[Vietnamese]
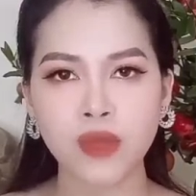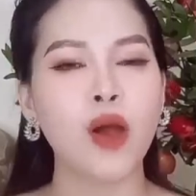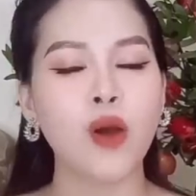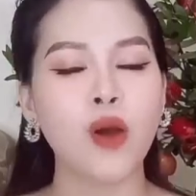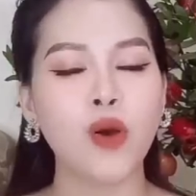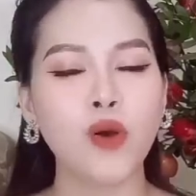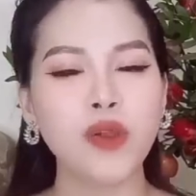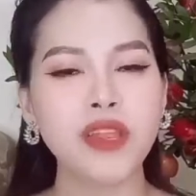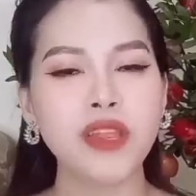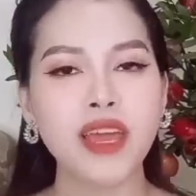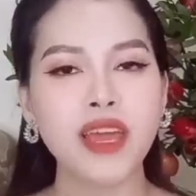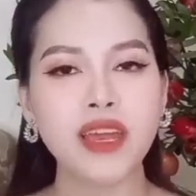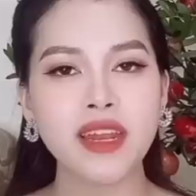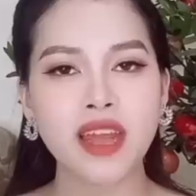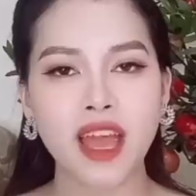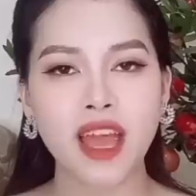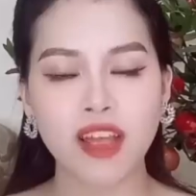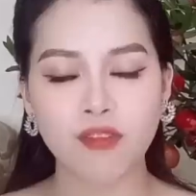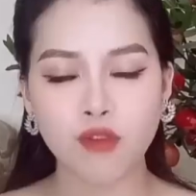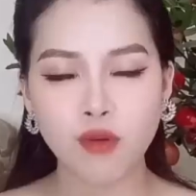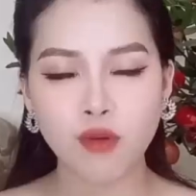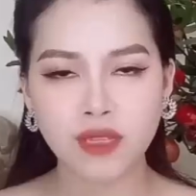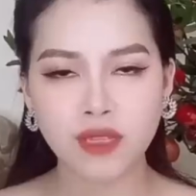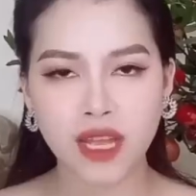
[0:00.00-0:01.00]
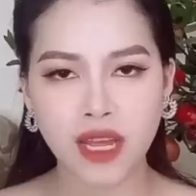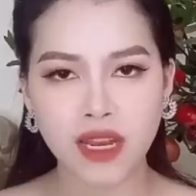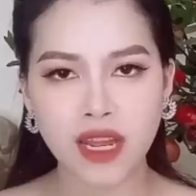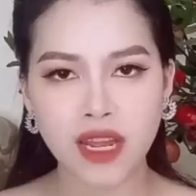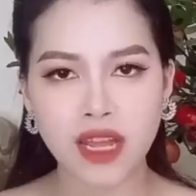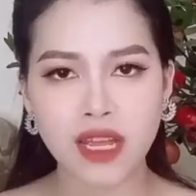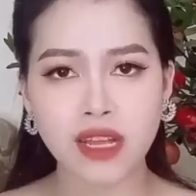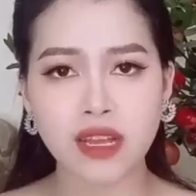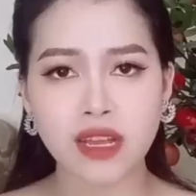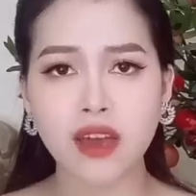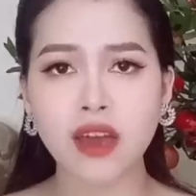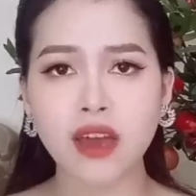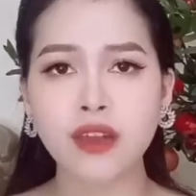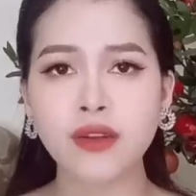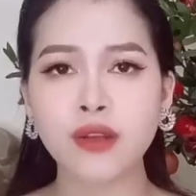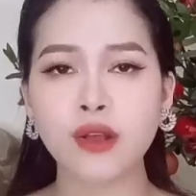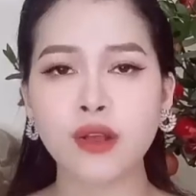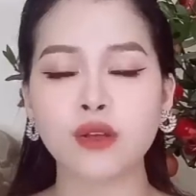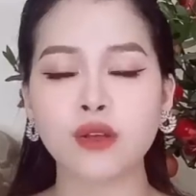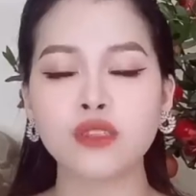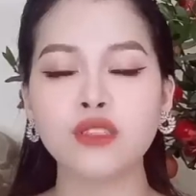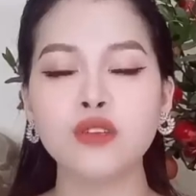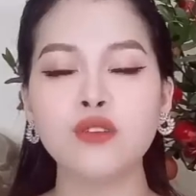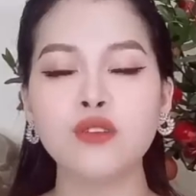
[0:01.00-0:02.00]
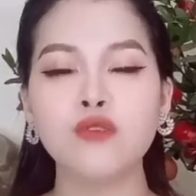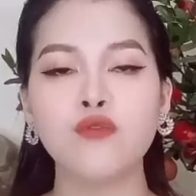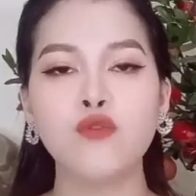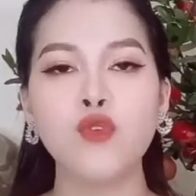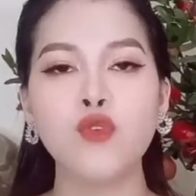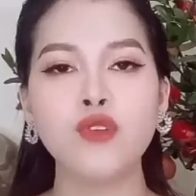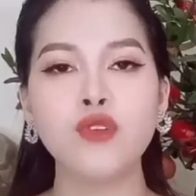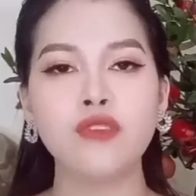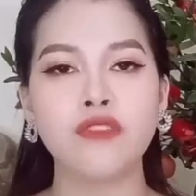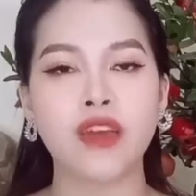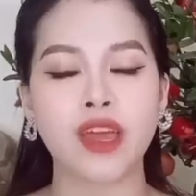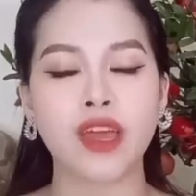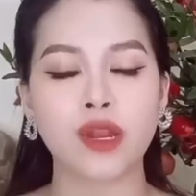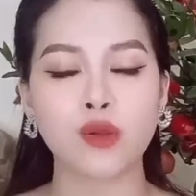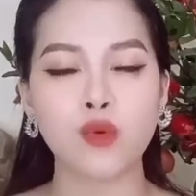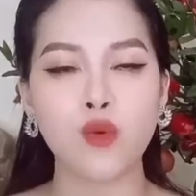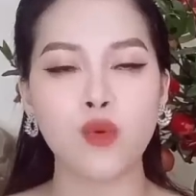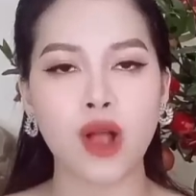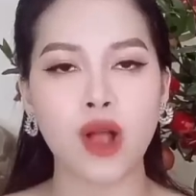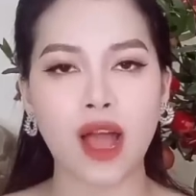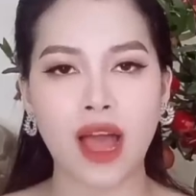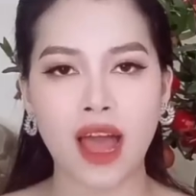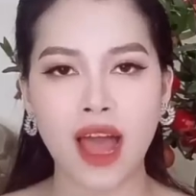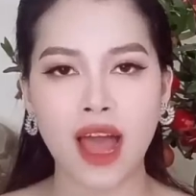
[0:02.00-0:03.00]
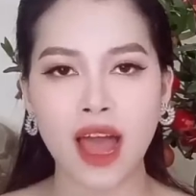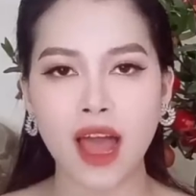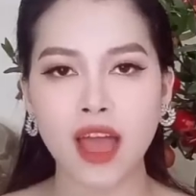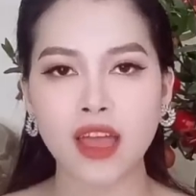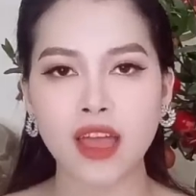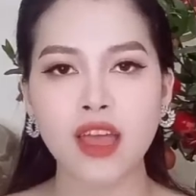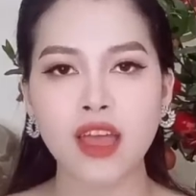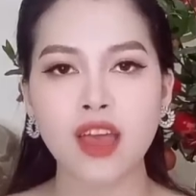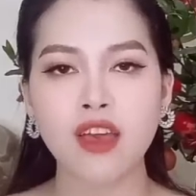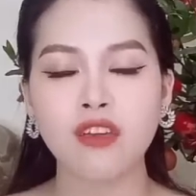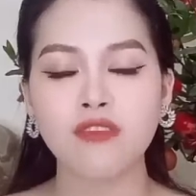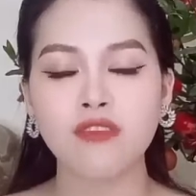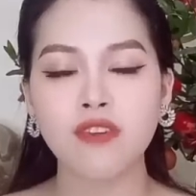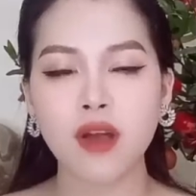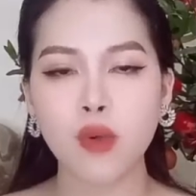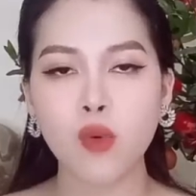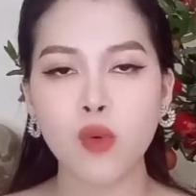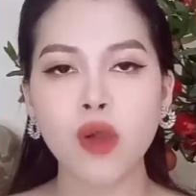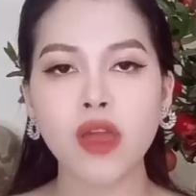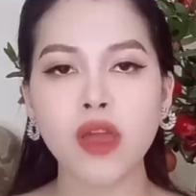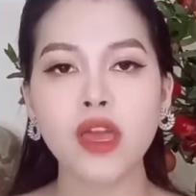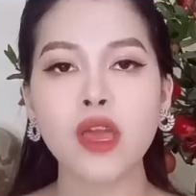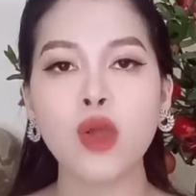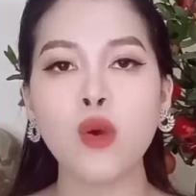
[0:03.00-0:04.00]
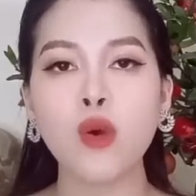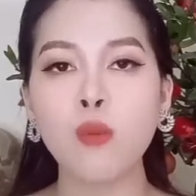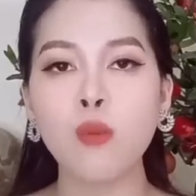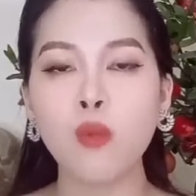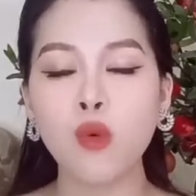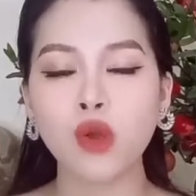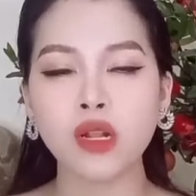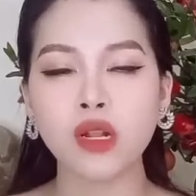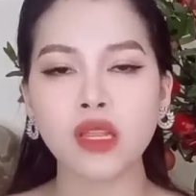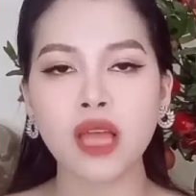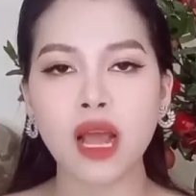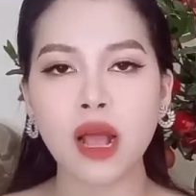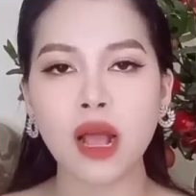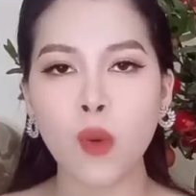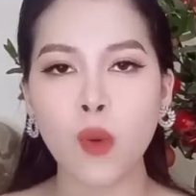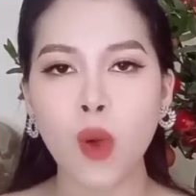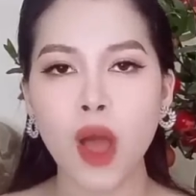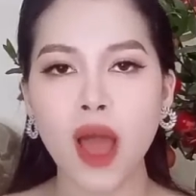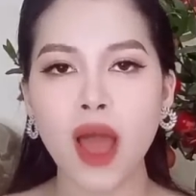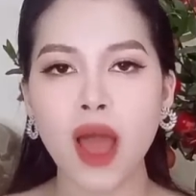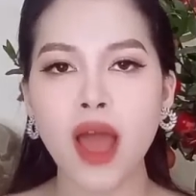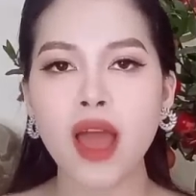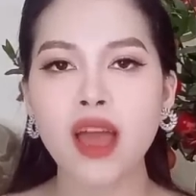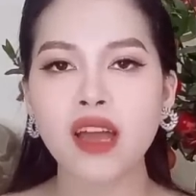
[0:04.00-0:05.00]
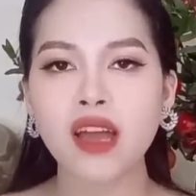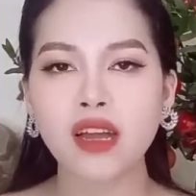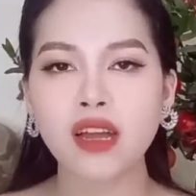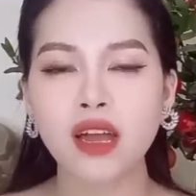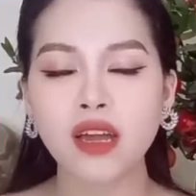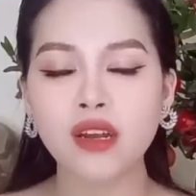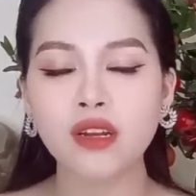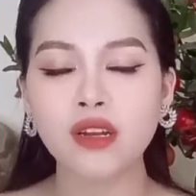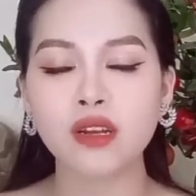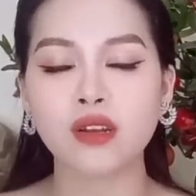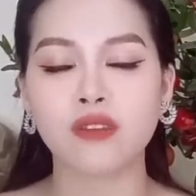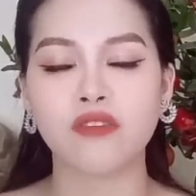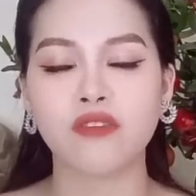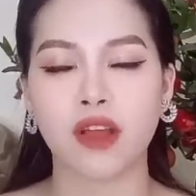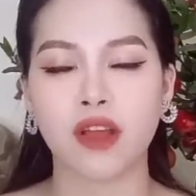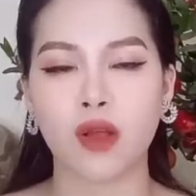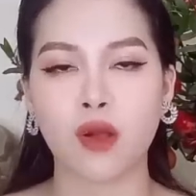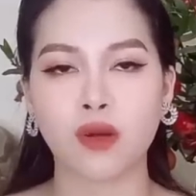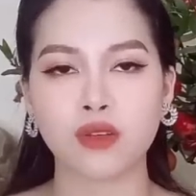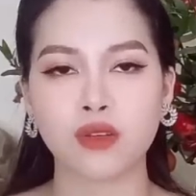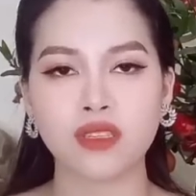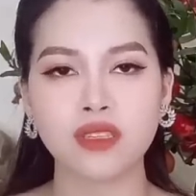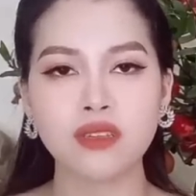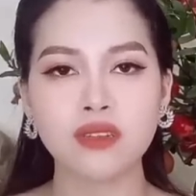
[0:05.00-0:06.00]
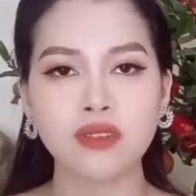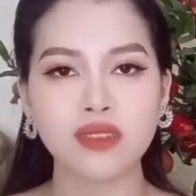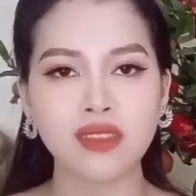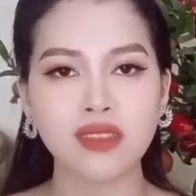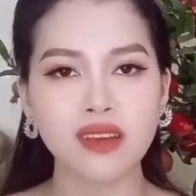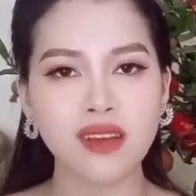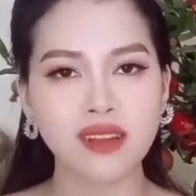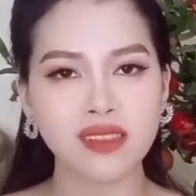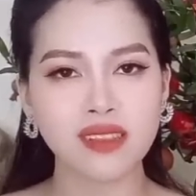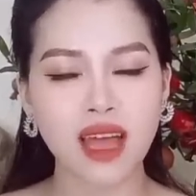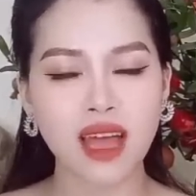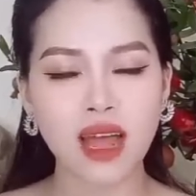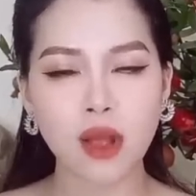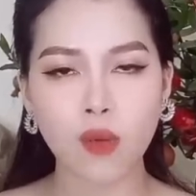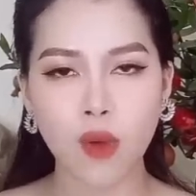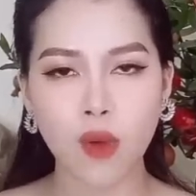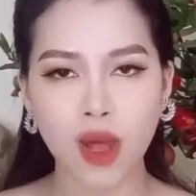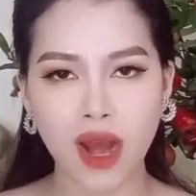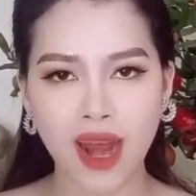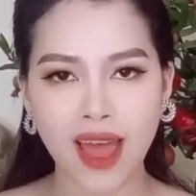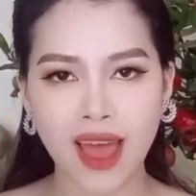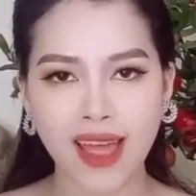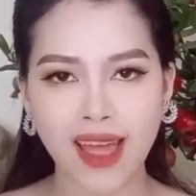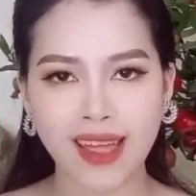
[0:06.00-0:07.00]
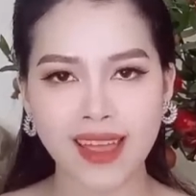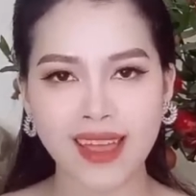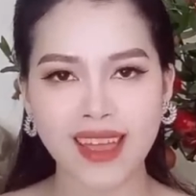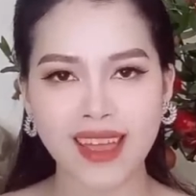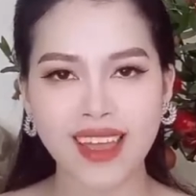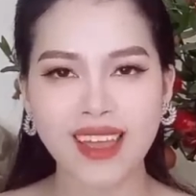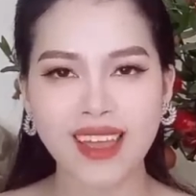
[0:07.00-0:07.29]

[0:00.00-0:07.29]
Hôn nhân hạnh phúc gia đình cần có sự vun vén của cả hai và cuộc yêu muốn thăng hoa cần phải có sự tương tác qua lại.